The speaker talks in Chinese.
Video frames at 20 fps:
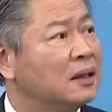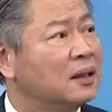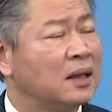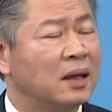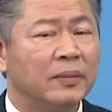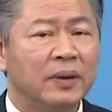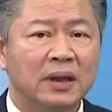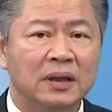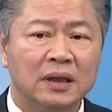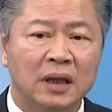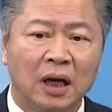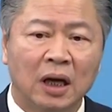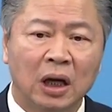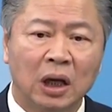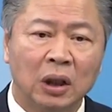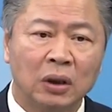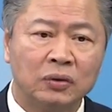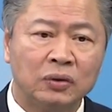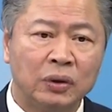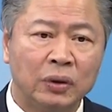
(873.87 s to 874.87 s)
他们
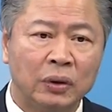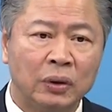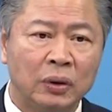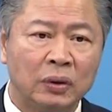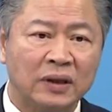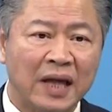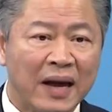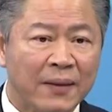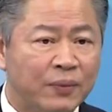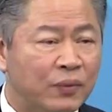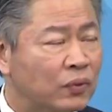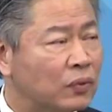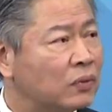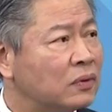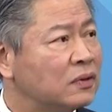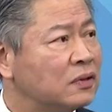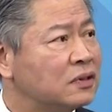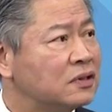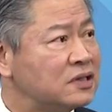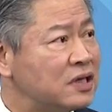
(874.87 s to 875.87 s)
要去逮捕、
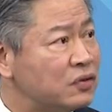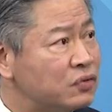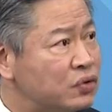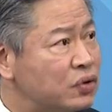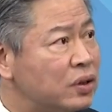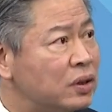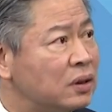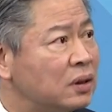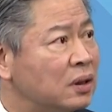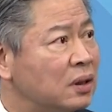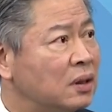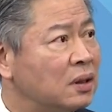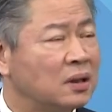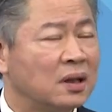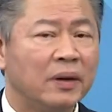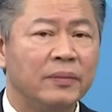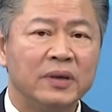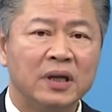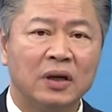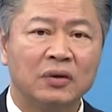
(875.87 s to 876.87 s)
审讯，
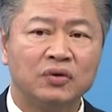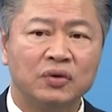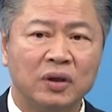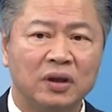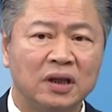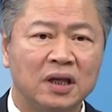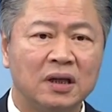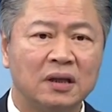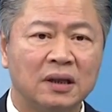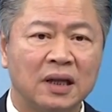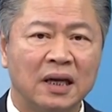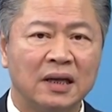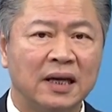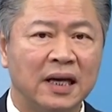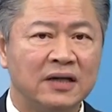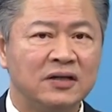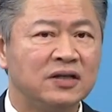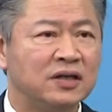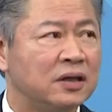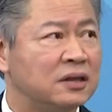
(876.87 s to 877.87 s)
他们要确定他哪
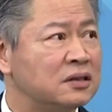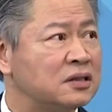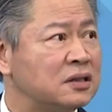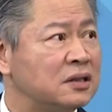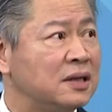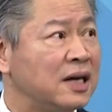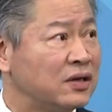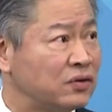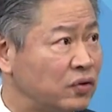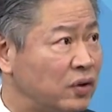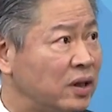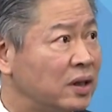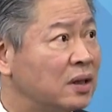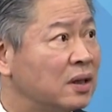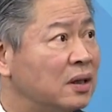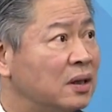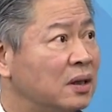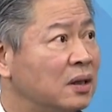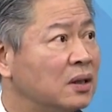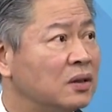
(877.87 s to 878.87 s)
一些人是纳粹。
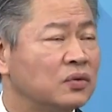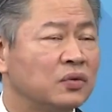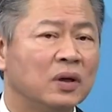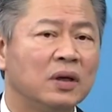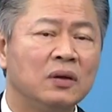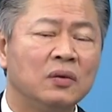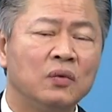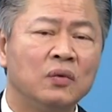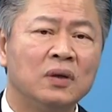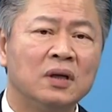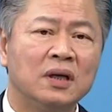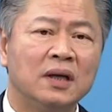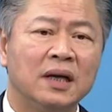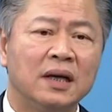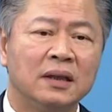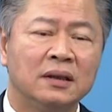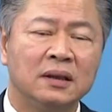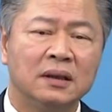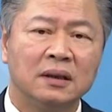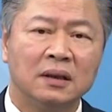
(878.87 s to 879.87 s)
所以乌克
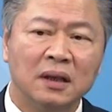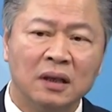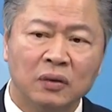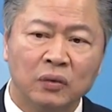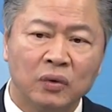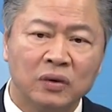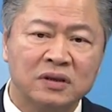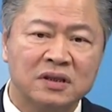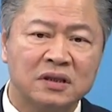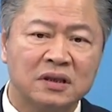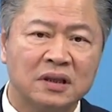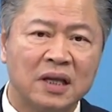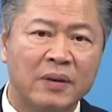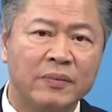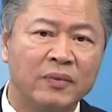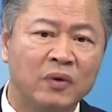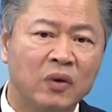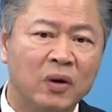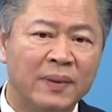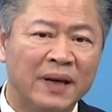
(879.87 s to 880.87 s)
呃俄罗斯他
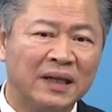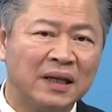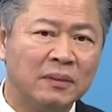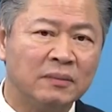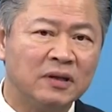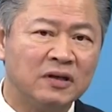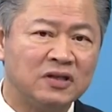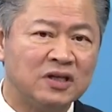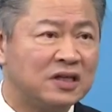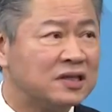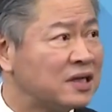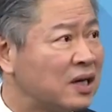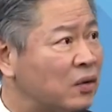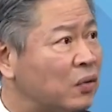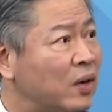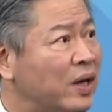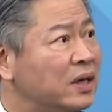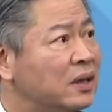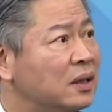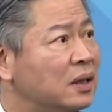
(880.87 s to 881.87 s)
们会把他们的检察
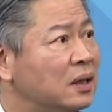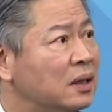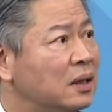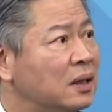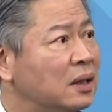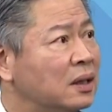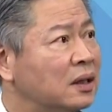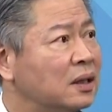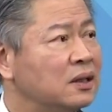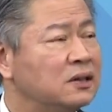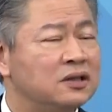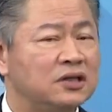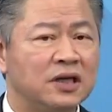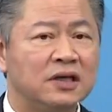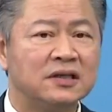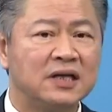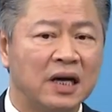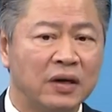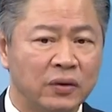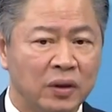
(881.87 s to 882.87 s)
官跟监
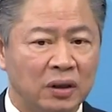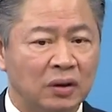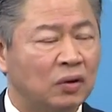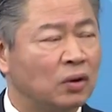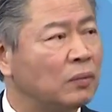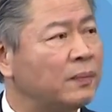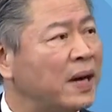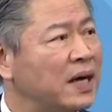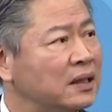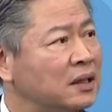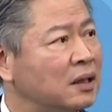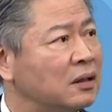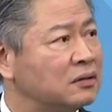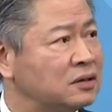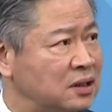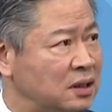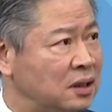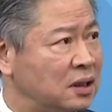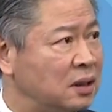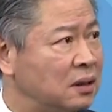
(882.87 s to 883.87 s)
察员都派到
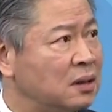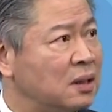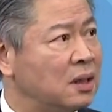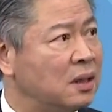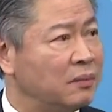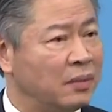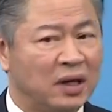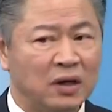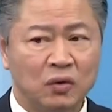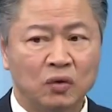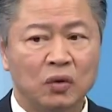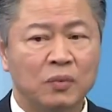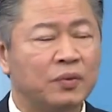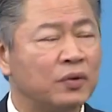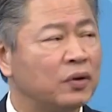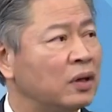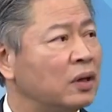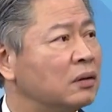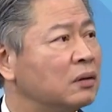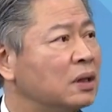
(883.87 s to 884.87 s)
这个马里乌
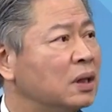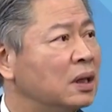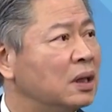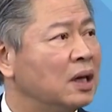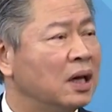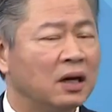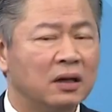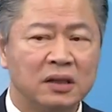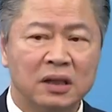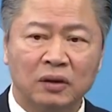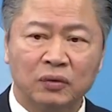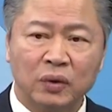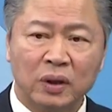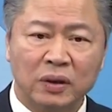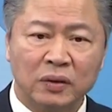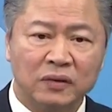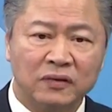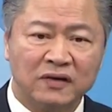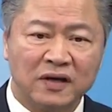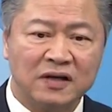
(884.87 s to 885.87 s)
波尔，然后要对
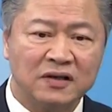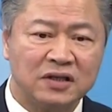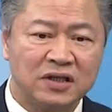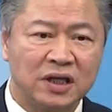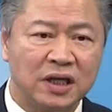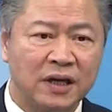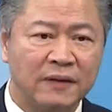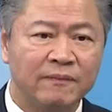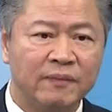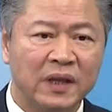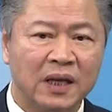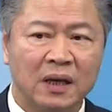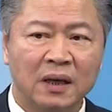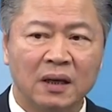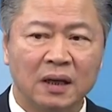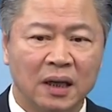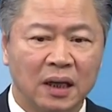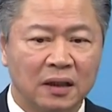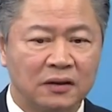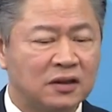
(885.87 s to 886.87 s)
于这些
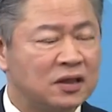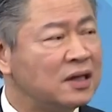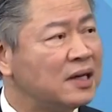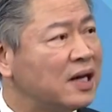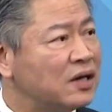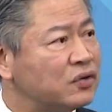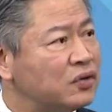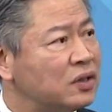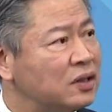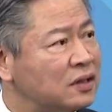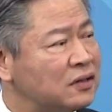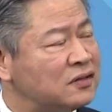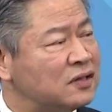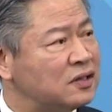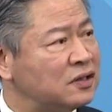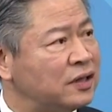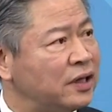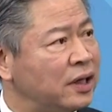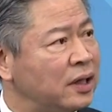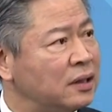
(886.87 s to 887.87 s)
啊新纳粹的这
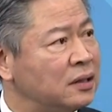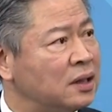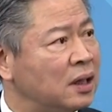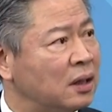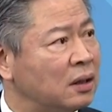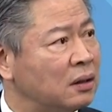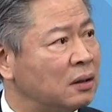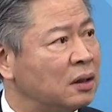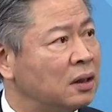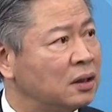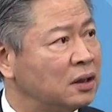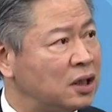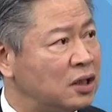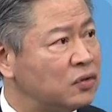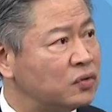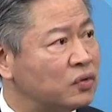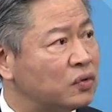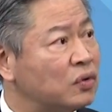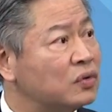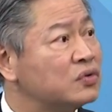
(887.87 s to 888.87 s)
些人要提
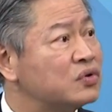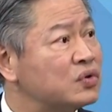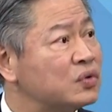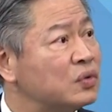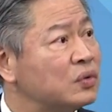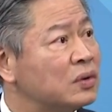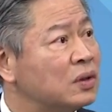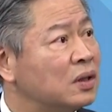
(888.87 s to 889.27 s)
出公诉。